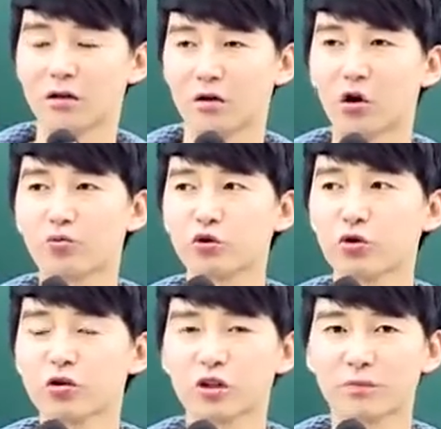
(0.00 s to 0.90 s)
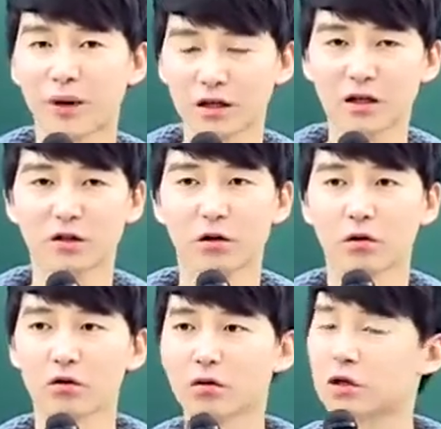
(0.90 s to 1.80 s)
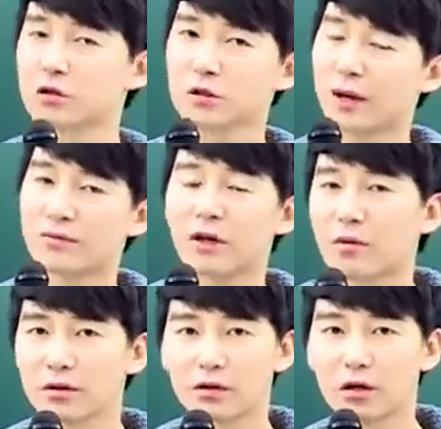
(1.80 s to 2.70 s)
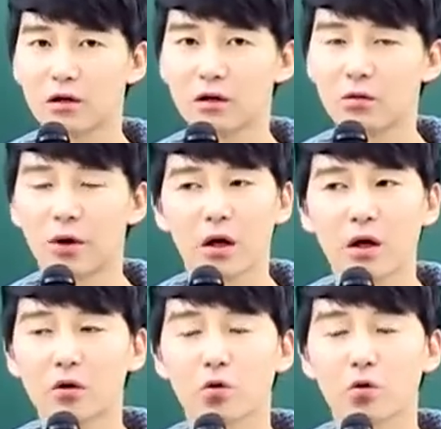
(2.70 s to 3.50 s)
영어 무조건 1등급 받아야 돼요. 근데 1등급이 안 나와 얘들아. 왜?